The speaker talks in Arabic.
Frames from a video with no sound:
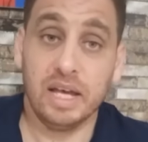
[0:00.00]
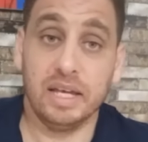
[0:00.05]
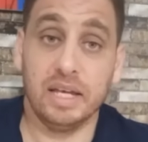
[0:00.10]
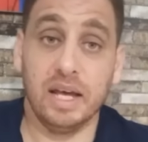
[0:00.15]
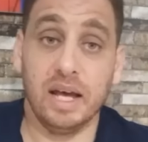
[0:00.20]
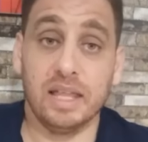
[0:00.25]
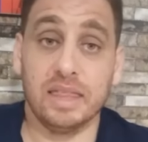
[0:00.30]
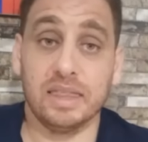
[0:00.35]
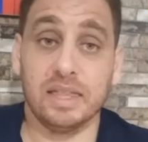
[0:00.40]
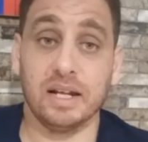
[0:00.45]

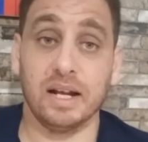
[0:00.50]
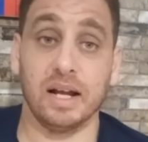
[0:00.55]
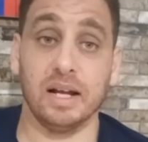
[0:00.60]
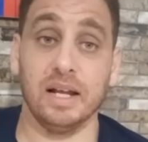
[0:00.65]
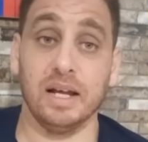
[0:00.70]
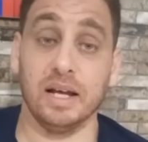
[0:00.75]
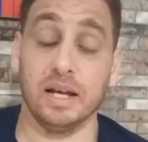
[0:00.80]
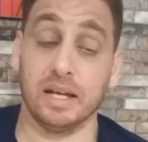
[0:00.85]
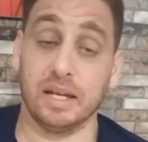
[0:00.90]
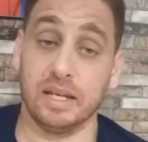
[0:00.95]
ياثر
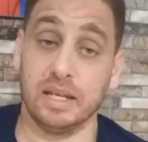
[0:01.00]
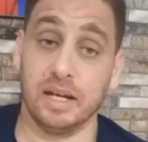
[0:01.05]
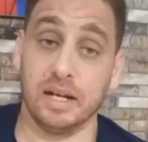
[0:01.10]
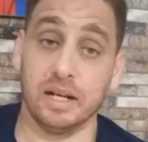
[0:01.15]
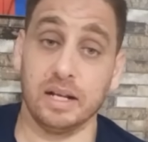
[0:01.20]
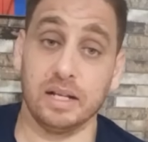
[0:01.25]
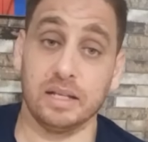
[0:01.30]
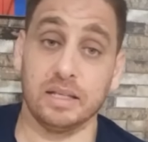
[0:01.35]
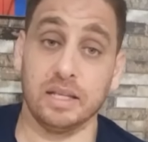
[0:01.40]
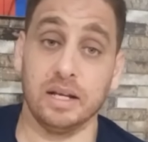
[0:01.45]
على
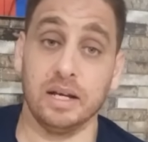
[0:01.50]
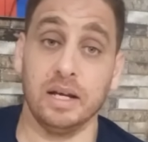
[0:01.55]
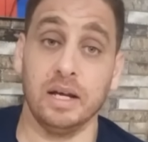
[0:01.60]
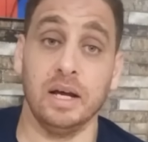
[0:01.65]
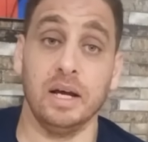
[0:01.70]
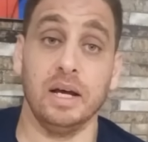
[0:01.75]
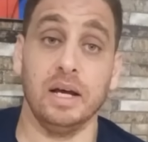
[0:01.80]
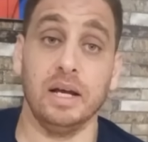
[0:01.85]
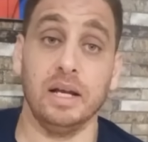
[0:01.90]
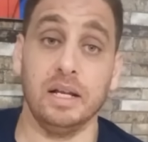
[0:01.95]
خيارات
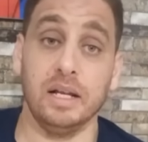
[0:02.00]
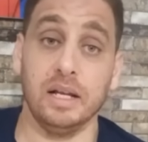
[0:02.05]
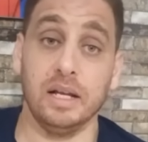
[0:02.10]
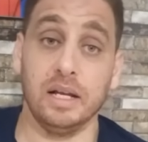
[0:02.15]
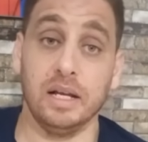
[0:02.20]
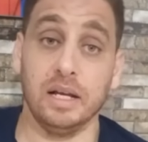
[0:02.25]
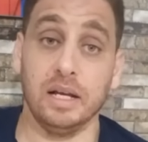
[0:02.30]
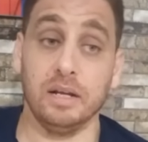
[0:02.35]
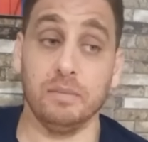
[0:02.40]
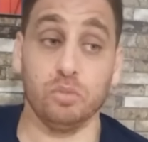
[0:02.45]

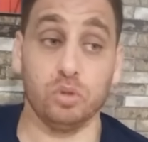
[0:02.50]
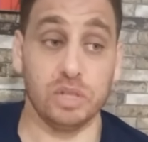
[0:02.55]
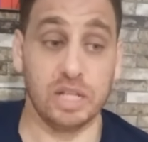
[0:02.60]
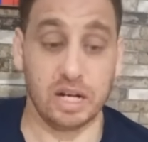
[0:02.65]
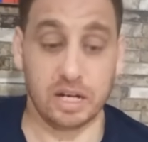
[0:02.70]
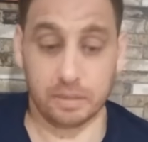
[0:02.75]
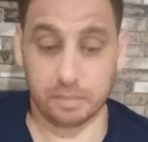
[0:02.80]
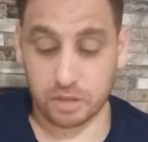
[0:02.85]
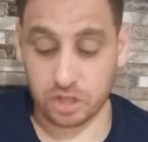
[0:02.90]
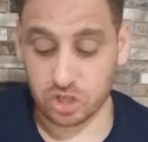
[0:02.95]

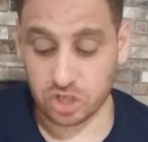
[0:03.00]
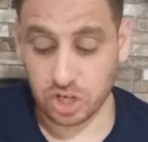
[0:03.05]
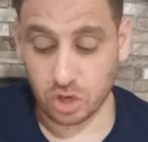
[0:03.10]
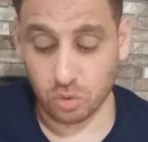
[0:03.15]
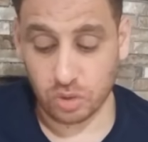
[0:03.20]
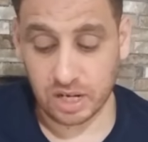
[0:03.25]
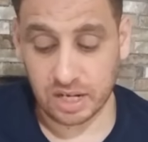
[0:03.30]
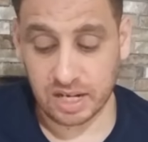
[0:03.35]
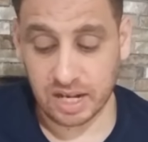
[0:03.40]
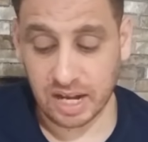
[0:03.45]
المدرب
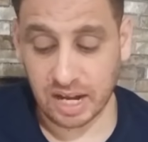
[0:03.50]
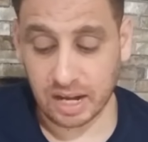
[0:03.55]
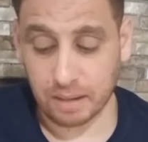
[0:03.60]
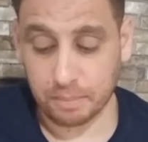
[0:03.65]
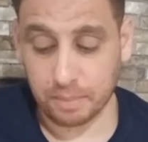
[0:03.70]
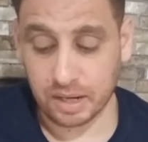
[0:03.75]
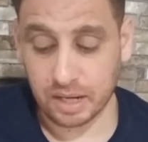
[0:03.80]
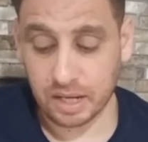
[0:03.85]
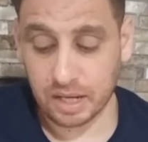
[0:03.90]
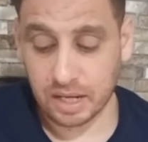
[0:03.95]
نجيو
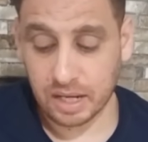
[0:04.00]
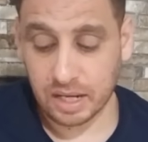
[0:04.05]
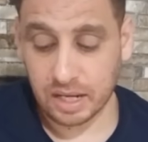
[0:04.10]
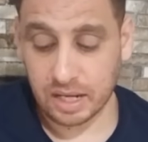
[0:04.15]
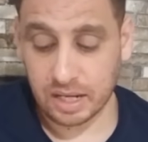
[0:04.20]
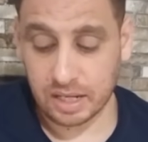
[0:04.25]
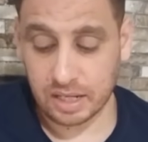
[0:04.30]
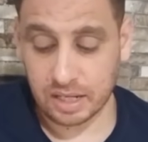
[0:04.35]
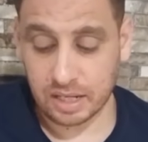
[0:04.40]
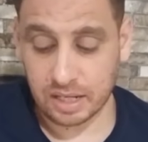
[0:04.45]
للاعب
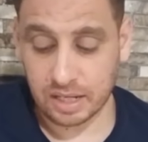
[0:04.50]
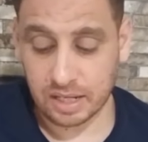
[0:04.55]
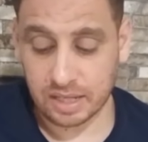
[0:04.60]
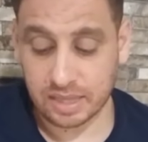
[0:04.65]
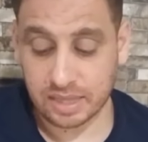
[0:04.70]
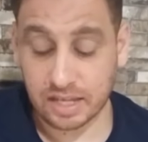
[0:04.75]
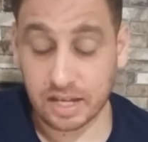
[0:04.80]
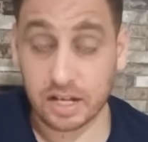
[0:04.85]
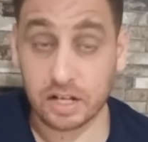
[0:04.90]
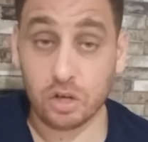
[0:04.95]

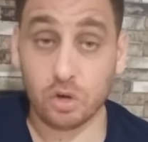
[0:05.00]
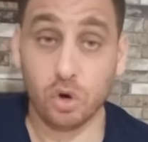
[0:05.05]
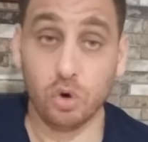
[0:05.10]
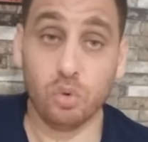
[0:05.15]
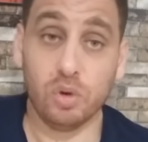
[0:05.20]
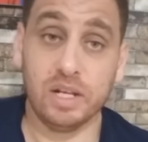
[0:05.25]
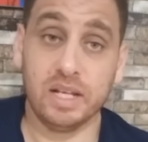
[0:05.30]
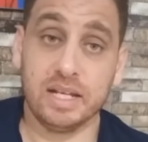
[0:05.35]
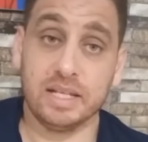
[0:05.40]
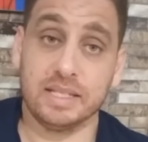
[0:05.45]
الثاني
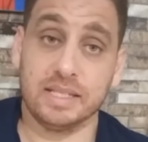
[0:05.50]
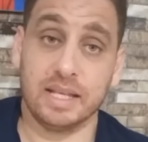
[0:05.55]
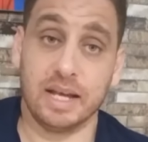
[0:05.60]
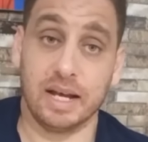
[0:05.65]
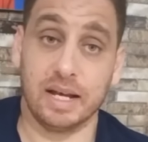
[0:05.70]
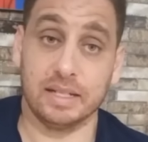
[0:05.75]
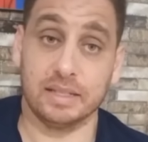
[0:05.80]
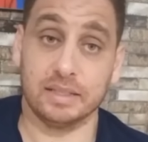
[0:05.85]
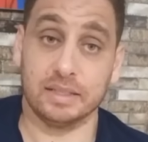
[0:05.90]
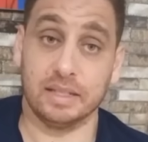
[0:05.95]
هو الياس
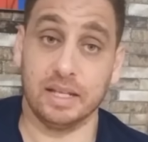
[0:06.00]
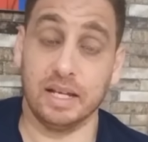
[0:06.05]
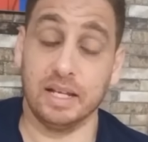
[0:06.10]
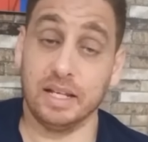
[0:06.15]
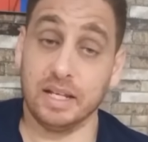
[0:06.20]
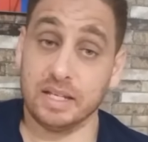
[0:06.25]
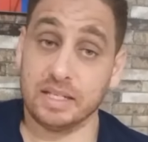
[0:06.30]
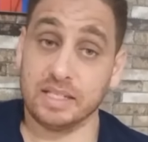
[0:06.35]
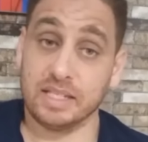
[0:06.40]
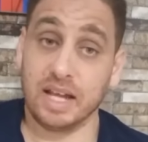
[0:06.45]
سعد
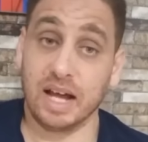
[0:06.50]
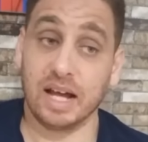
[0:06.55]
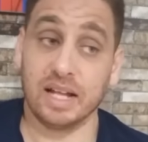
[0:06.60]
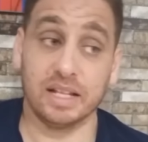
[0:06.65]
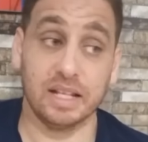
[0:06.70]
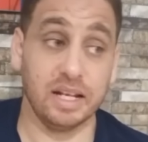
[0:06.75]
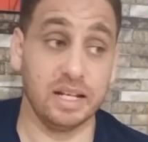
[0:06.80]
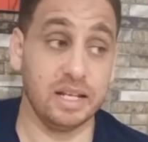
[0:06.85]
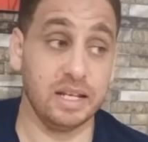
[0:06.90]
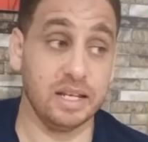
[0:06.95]
الياس سعد
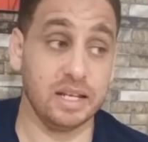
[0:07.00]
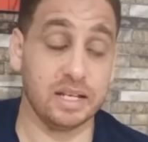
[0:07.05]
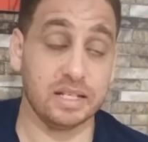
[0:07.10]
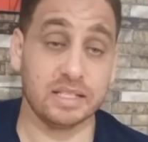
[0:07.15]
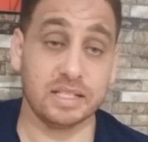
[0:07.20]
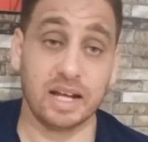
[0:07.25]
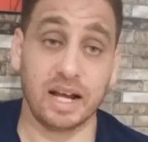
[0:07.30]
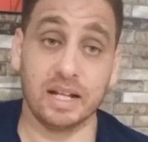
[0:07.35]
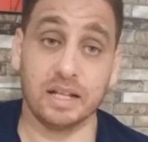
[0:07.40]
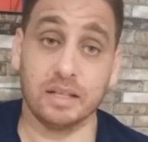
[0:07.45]
اللي
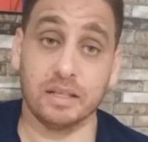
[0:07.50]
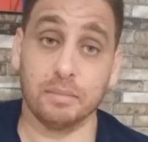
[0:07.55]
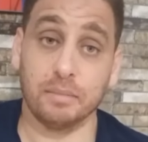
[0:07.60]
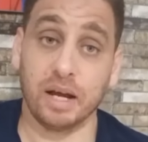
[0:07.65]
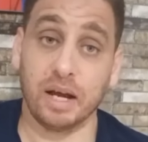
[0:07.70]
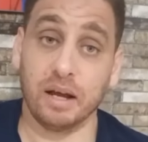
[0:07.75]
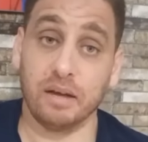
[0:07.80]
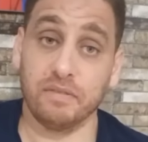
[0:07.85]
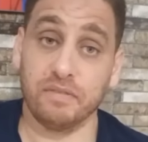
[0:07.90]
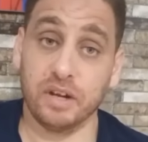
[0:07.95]
صعد
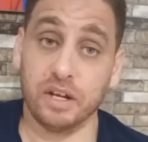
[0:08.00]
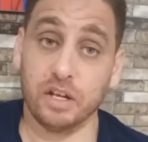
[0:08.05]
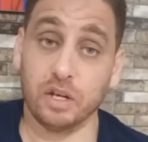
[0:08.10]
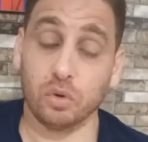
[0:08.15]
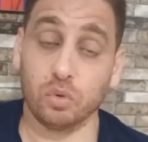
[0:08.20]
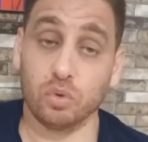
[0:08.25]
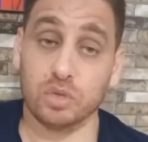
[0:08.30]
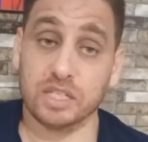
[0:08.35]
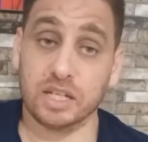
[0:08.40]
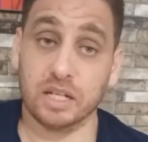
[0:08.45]
مع
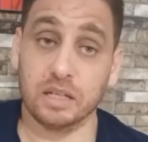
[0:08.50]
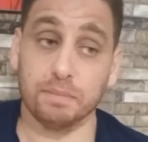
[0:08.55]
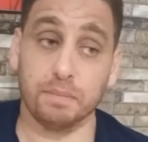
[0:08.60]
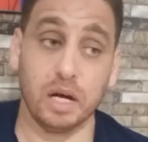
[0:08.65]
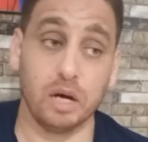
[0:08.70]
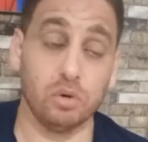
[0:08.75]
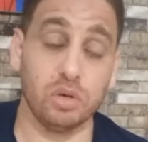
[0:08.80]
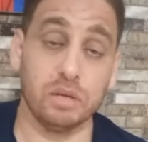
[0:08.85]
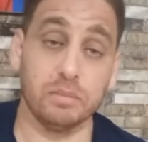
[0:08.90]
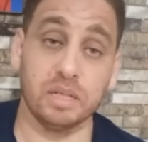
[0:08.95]
فريقه سان
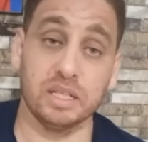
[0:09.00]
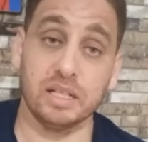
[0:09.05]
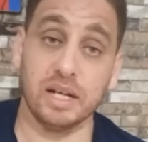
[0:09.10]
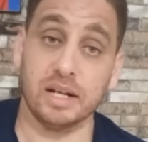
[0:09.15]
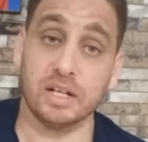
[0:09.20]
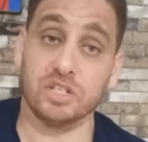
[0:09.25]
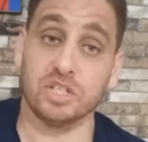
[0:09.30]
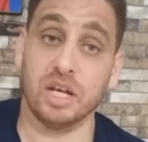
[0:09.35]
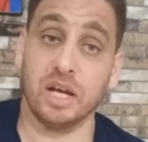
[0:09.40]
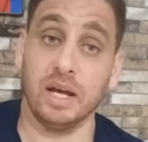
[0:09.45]
باولو من
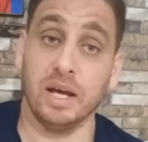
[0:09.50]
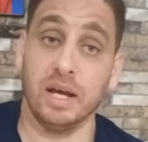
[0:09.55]
الدرجه